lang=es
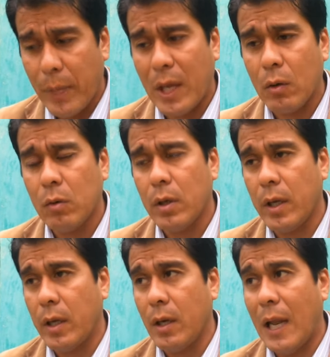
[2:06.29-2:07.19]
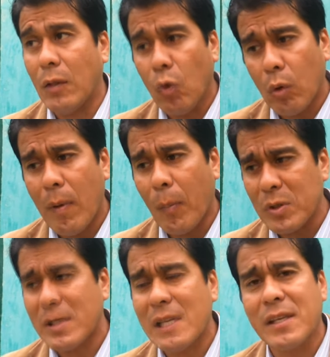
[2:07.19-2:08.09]
pero eh, la norma
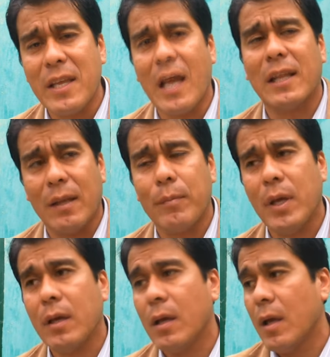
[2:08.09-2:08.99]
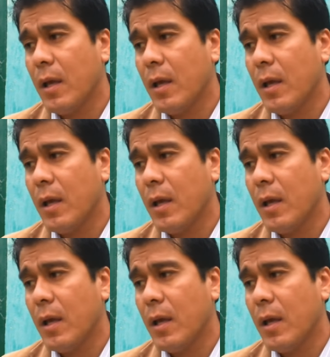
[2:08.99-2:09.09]
procesal señala también